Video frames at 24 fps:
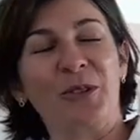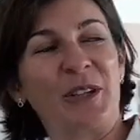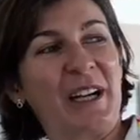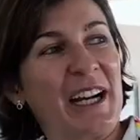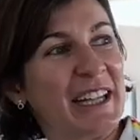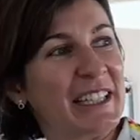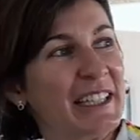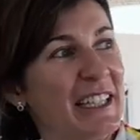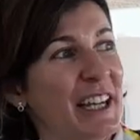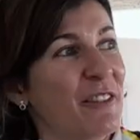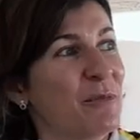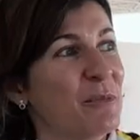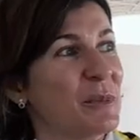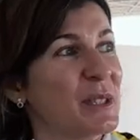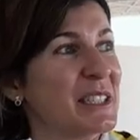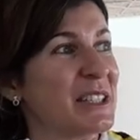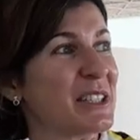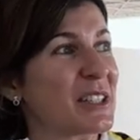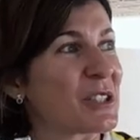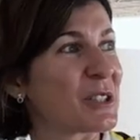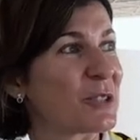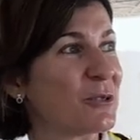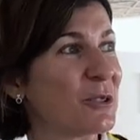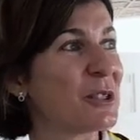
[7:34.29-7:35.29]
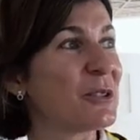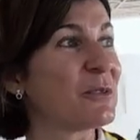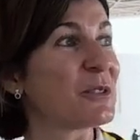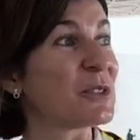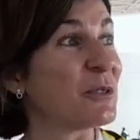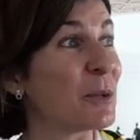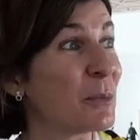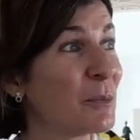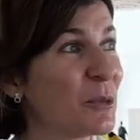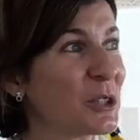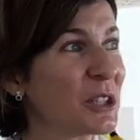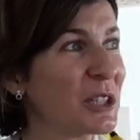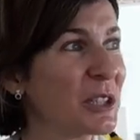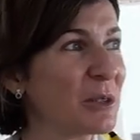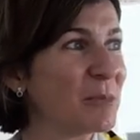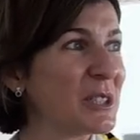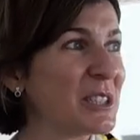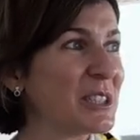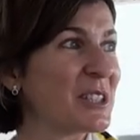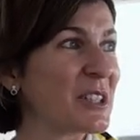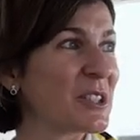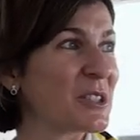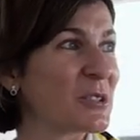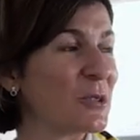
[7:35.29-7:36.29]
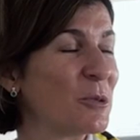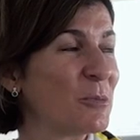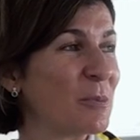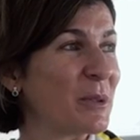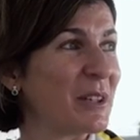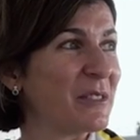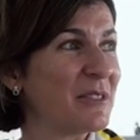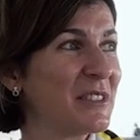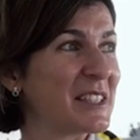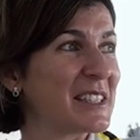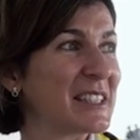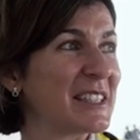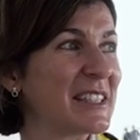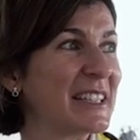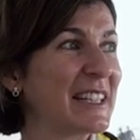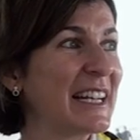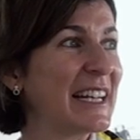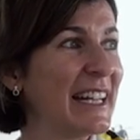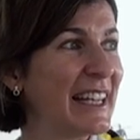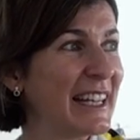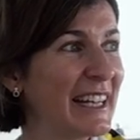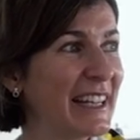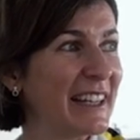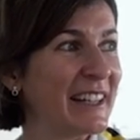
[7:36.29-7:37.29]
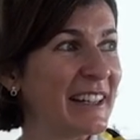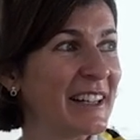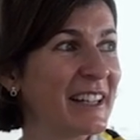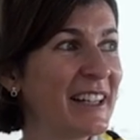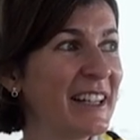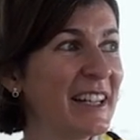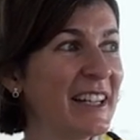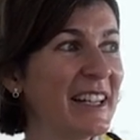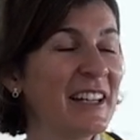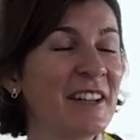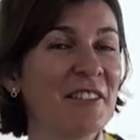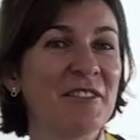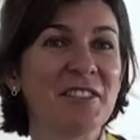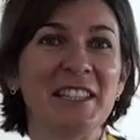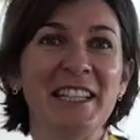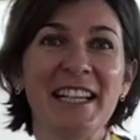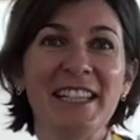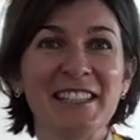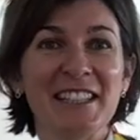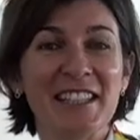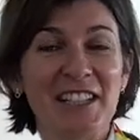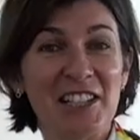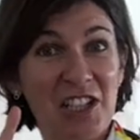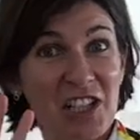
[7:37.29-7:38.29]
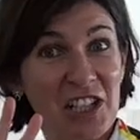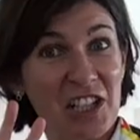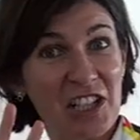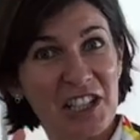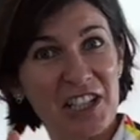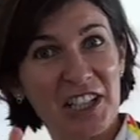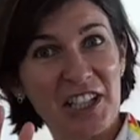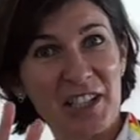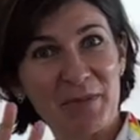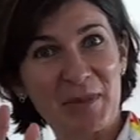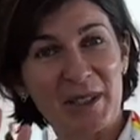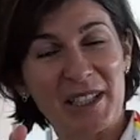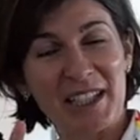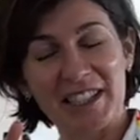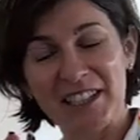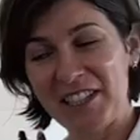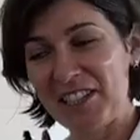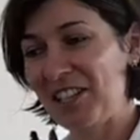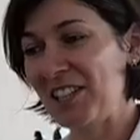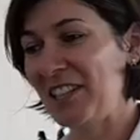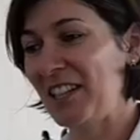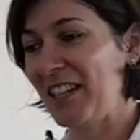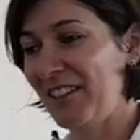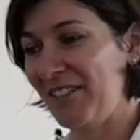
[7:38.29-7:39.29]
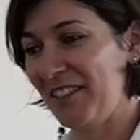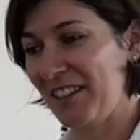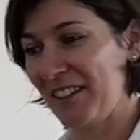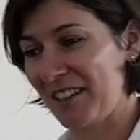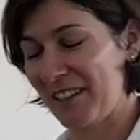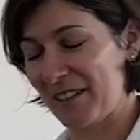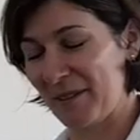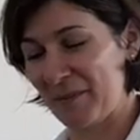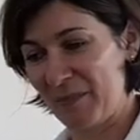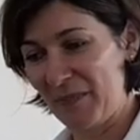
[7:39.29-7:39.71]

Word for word: когда в мастерской, в свободной мастерской профессора Глиера встретились четыре молодых человека.